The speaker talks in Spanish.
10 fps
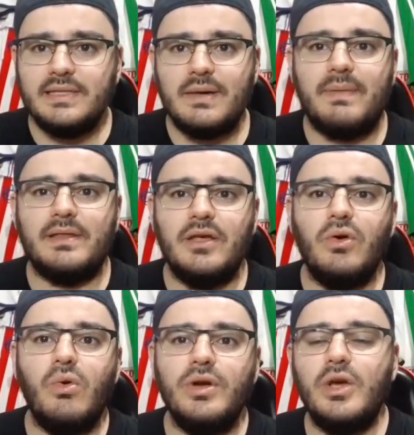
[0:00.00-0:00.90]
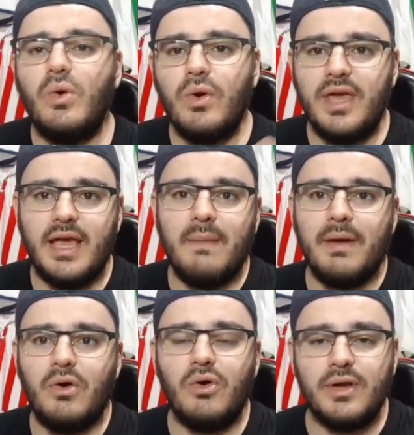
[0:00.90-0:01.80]
es a partido único y qué
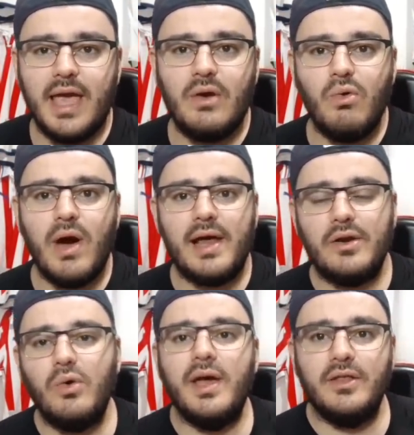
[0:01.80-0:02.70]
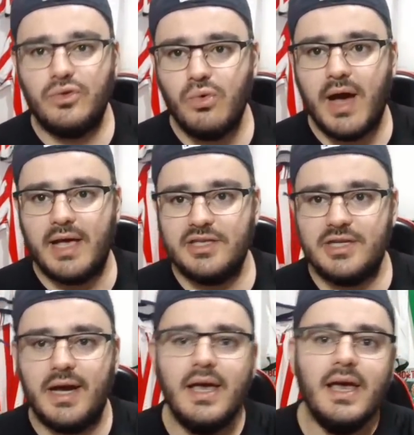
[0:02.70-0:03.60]
mejor que jugarlo en tu
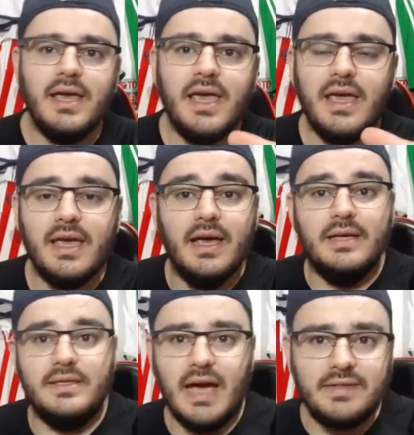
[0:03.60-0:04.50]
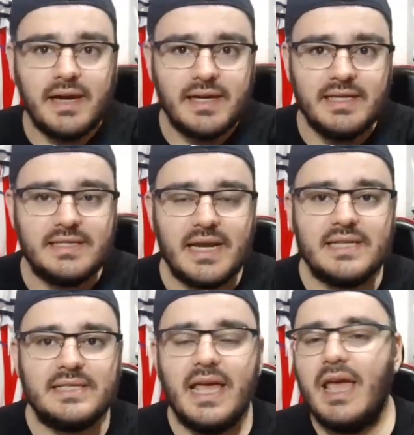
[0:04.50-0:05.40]
cancha. Y ya te
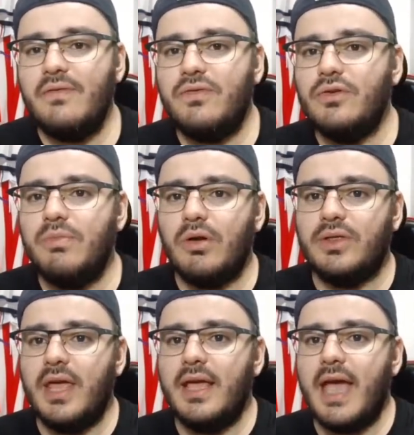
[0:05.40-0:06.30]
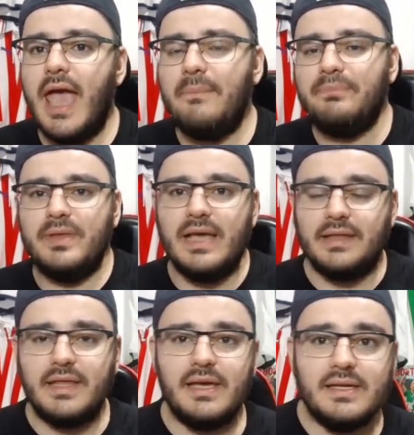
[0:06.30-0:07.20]
registraste en Fútbol Team Game,
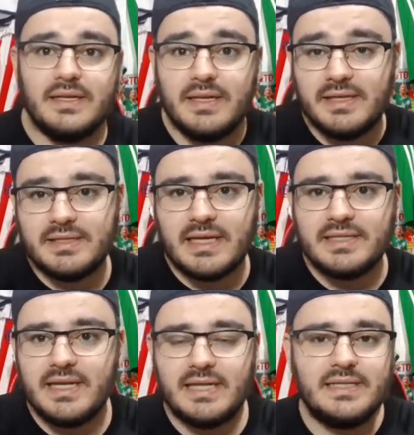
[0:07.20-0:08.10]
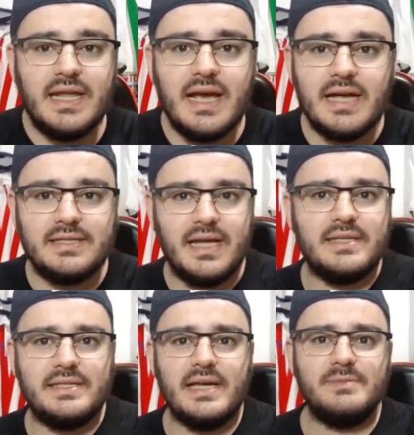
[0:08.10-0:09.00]
ya te estás en las ligas, ya
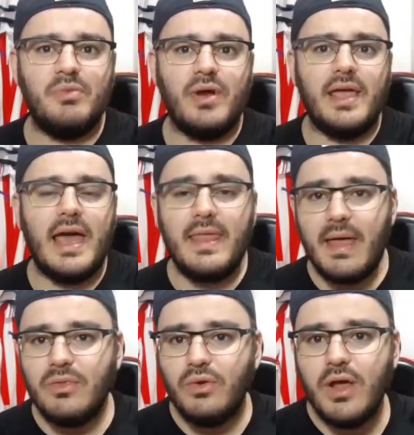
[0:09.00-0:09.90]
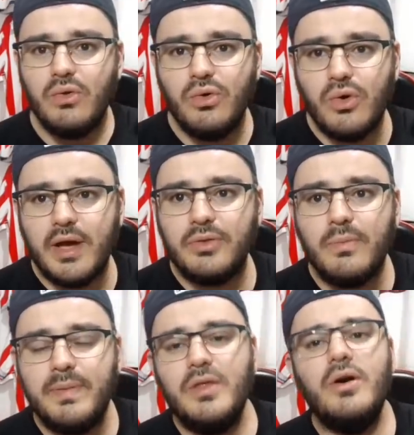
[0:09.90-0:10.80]
estás por allá dándole duro que
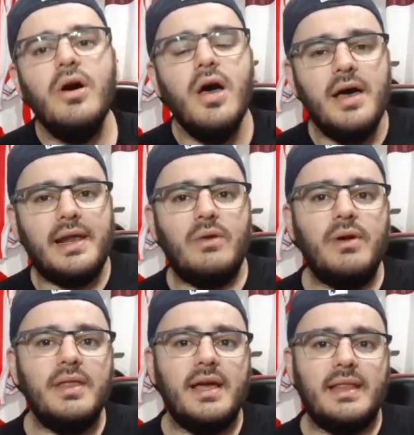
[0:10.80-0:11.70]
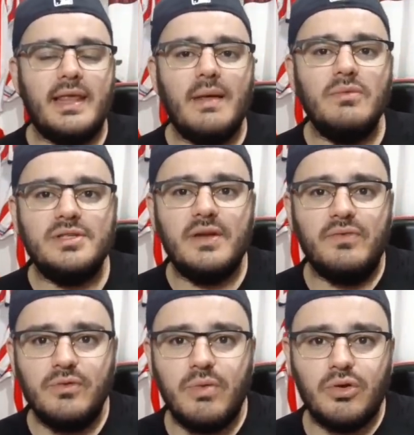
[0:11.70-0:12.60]
tú pido Recuerden que tenemos el
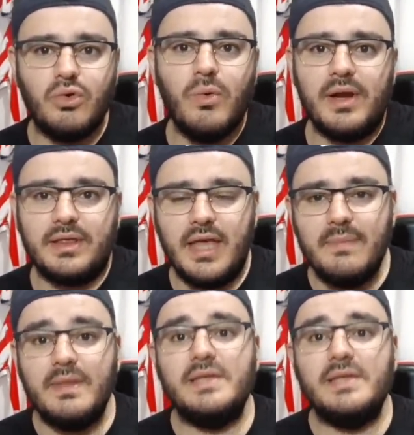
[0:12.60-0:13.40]
Fútbol Tuber Team,